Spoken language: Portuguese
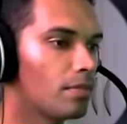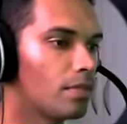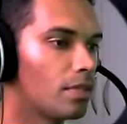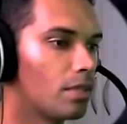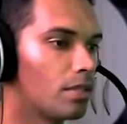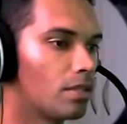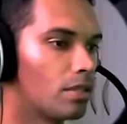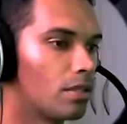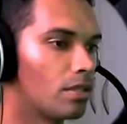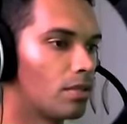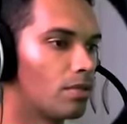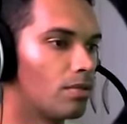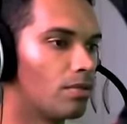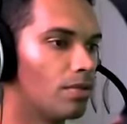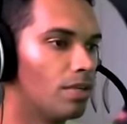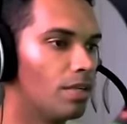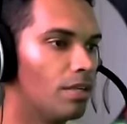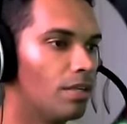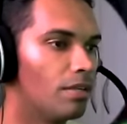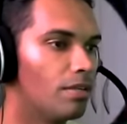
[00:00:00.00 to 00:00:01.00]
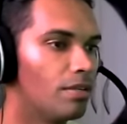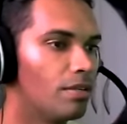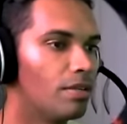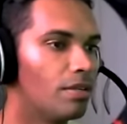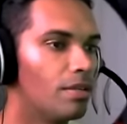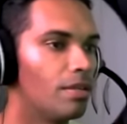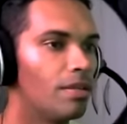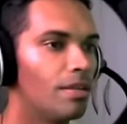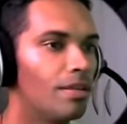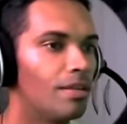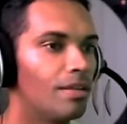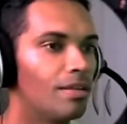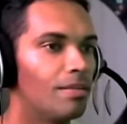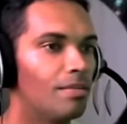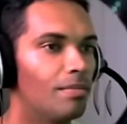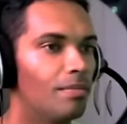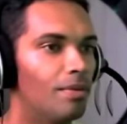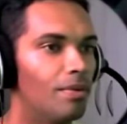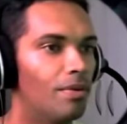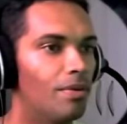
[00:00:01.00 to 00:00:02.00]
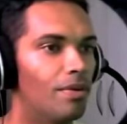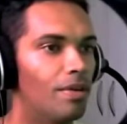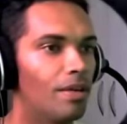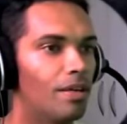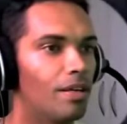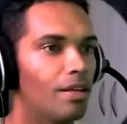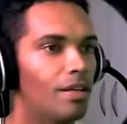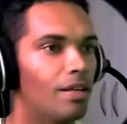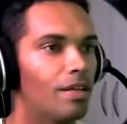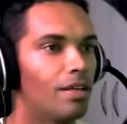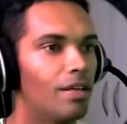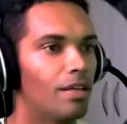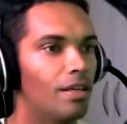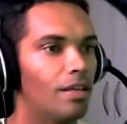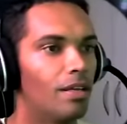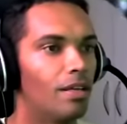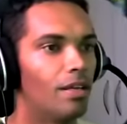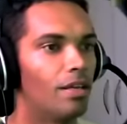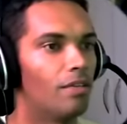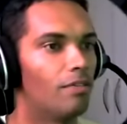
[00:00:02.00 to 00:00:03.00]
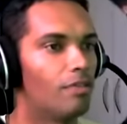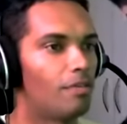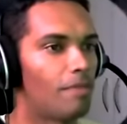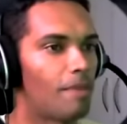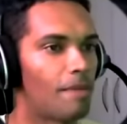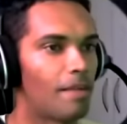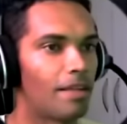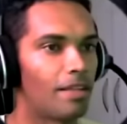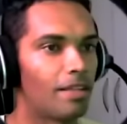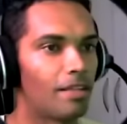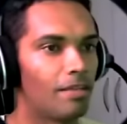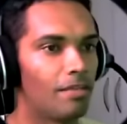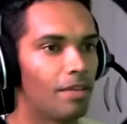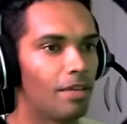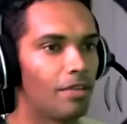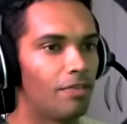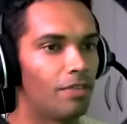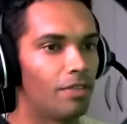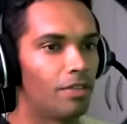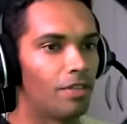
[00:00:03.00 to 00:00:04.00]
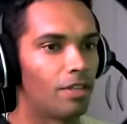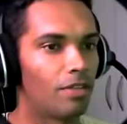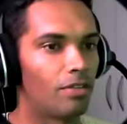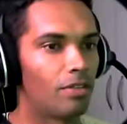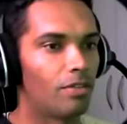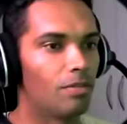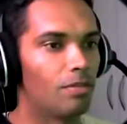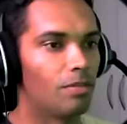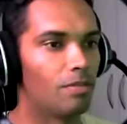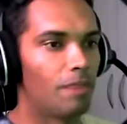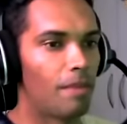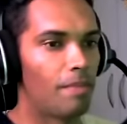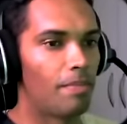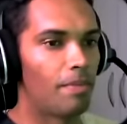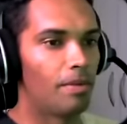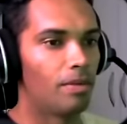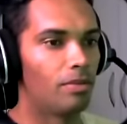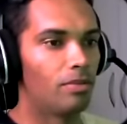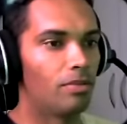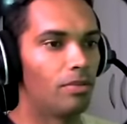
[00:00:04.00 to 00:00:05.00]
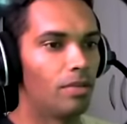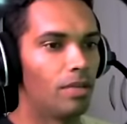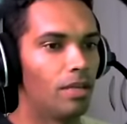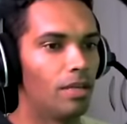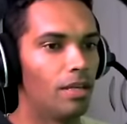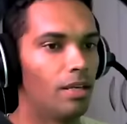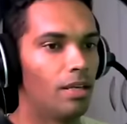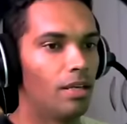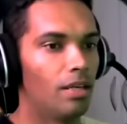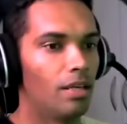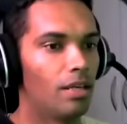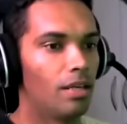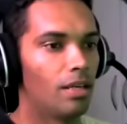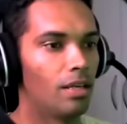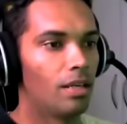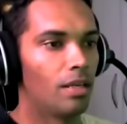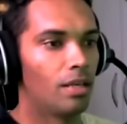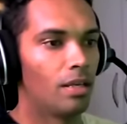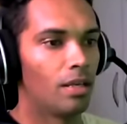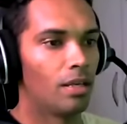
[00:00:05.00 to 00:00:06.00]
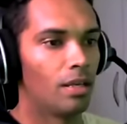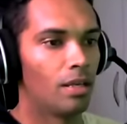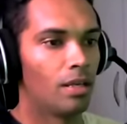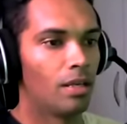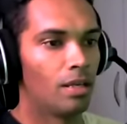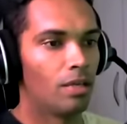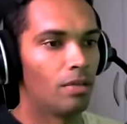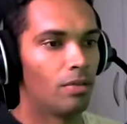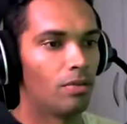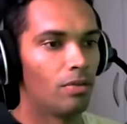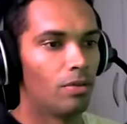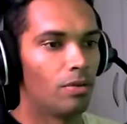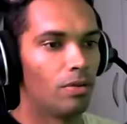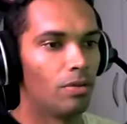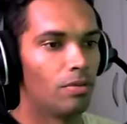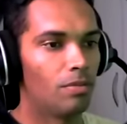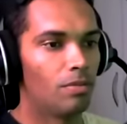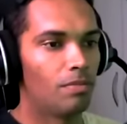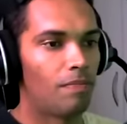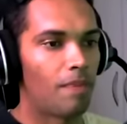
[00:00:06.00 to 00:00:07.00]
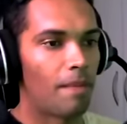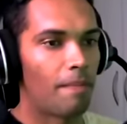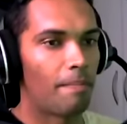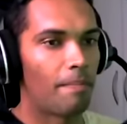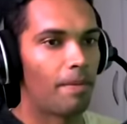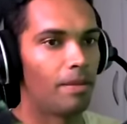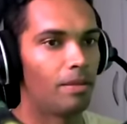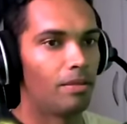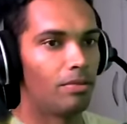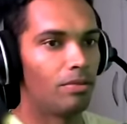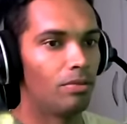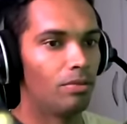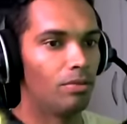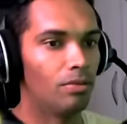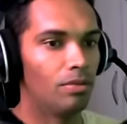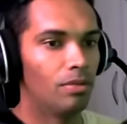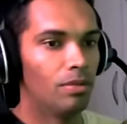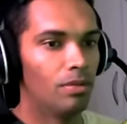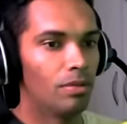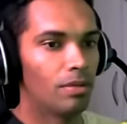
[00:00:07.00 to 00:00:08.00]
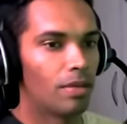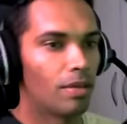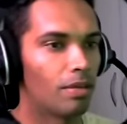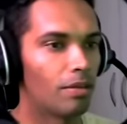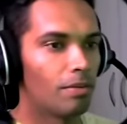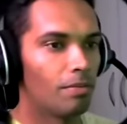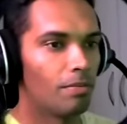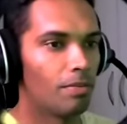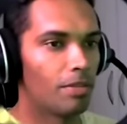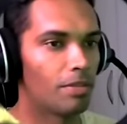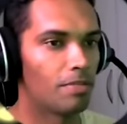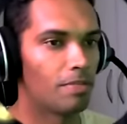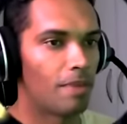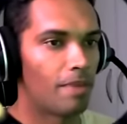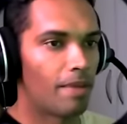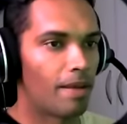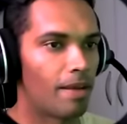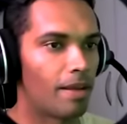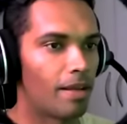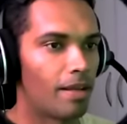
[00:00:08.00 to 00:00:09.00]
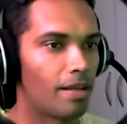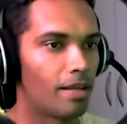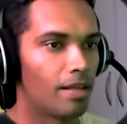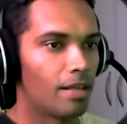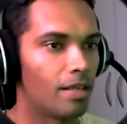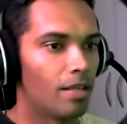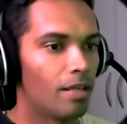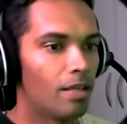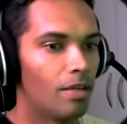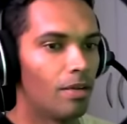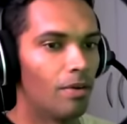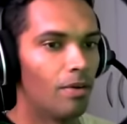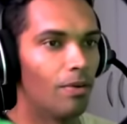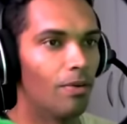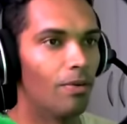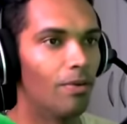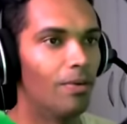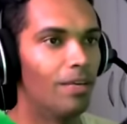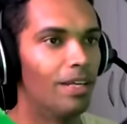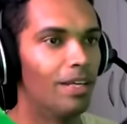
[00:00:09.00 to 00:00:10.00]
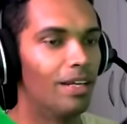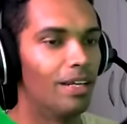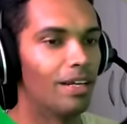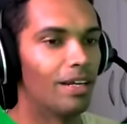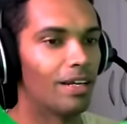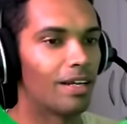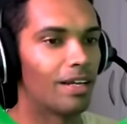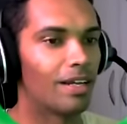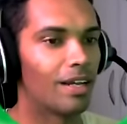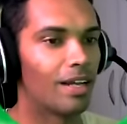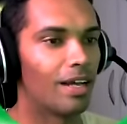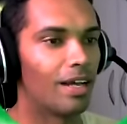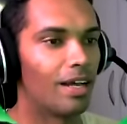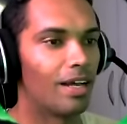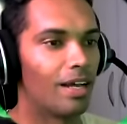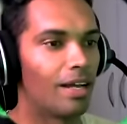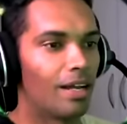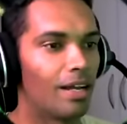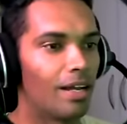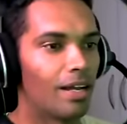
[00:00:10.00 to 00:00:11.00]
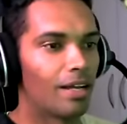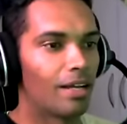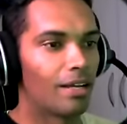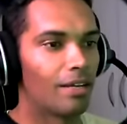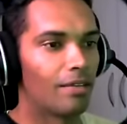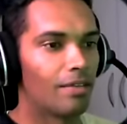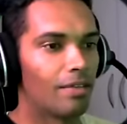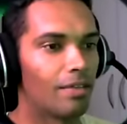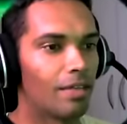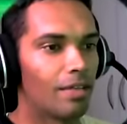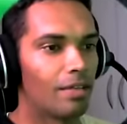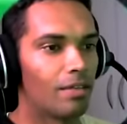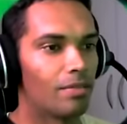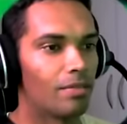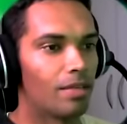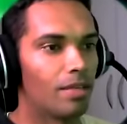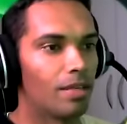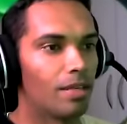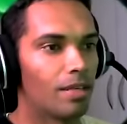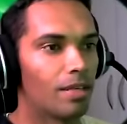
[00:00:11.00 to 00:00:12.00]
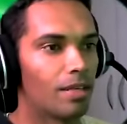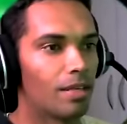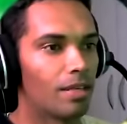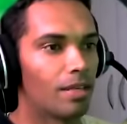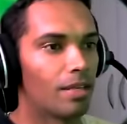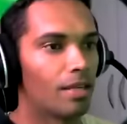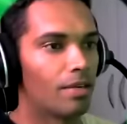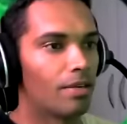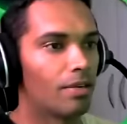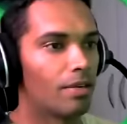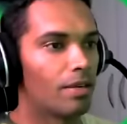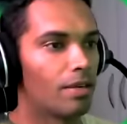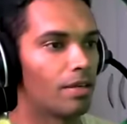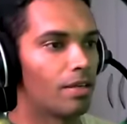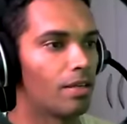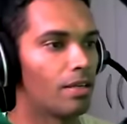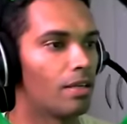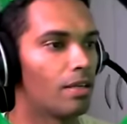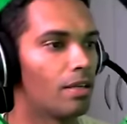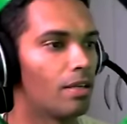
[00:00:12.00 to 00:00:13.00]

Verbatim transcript: Tá tranquilo. Boa. Eu vou papar também, filho. Tá todo mundo papando tudo aí. Todo mundo papando tudo. O que é que eu não posso papar nada? Olha, caraca, velho. Moleque aqui agora.